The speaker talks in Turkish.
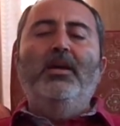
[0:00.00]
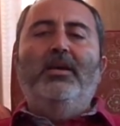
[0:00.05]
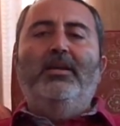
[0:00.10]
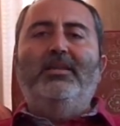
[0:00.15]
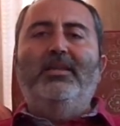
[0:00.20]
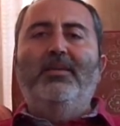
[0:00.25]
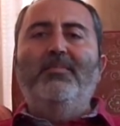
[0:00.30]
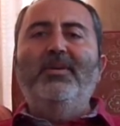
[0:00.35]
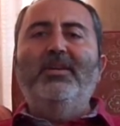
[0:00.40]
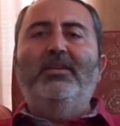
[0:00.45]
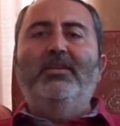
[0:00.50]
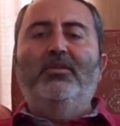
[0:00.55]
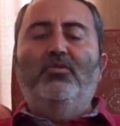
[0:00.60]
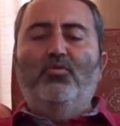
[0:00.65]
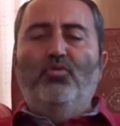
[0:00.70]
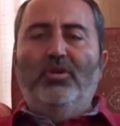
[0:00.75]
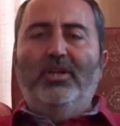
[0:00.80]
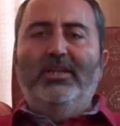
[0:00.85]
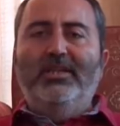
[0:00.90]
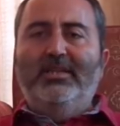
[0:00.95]
Demek ki
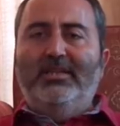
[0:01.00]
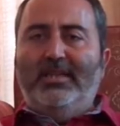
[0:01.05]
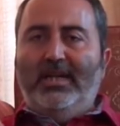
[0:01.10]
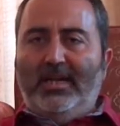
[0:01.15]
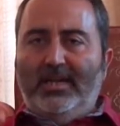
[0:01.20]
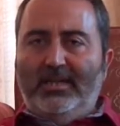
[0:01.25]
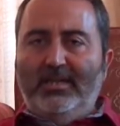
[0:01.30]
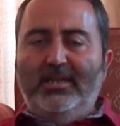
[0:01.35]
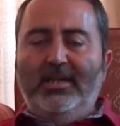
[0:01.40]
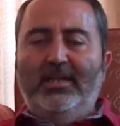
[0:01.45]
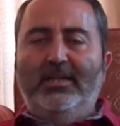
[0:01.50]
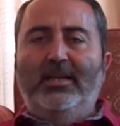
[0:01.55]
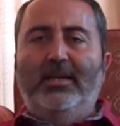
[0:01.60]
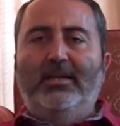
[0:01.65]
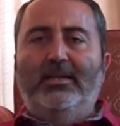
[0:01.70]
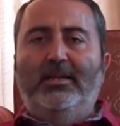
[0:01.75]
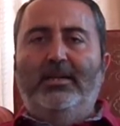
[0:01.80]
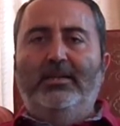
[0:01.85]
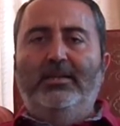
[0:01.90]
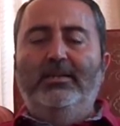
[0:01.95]
Kur'an'ın tarihiyle
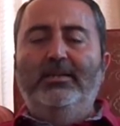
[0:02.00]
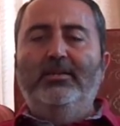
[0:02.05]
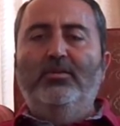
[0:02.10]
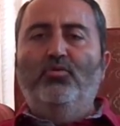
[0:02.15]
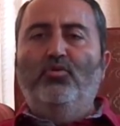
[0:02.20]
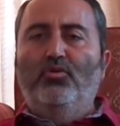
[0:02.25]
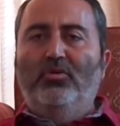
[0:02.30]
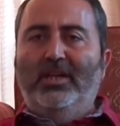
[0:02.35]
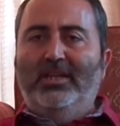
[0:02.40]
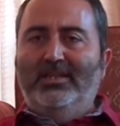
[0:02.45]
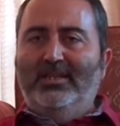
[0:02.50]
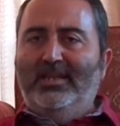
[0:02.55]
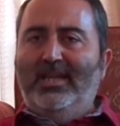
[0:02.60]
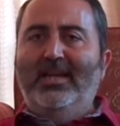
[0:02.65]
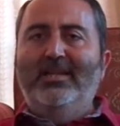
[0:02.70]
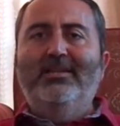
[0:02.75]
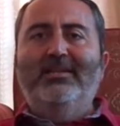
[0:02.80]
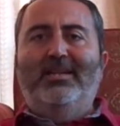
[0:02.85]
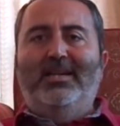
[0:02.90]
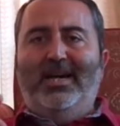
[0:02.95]
alakalı
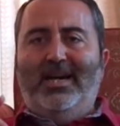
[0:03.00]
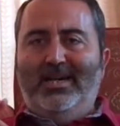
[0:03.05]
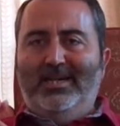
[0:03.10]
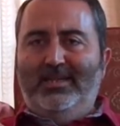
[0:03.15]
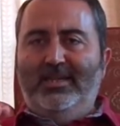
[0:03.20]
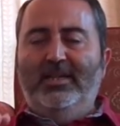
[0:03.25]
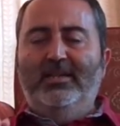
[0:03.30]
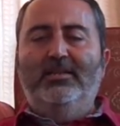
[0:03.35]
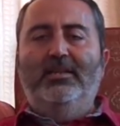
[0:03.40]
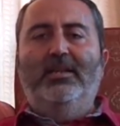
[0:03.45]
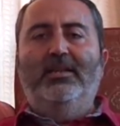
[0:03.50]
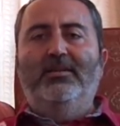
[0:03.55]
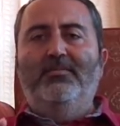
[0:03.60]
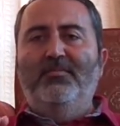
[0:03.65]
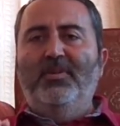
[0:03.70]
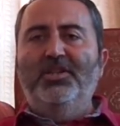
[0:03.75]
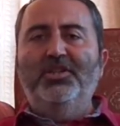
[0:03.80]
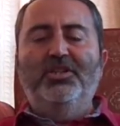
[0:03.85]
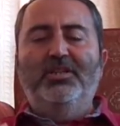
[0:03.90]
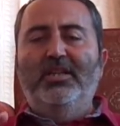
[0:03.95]
kullanılan
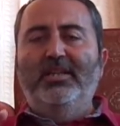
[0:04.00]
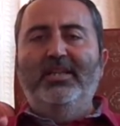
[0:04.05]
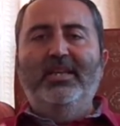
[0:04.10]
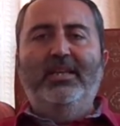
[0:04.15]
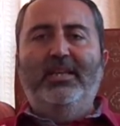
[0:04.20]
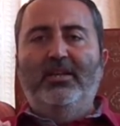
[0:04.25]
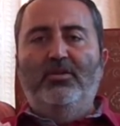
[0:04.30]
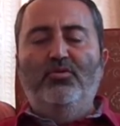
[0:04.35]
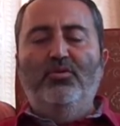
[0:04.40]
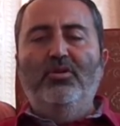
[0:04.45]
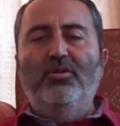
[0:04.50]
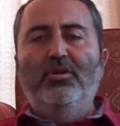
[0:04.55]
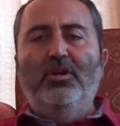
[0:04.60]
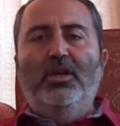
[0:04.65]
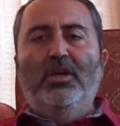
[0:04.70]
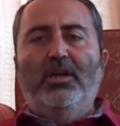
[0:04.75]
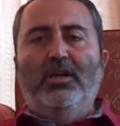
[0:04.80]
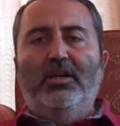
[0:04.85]
kaynakların başına ne geliyor?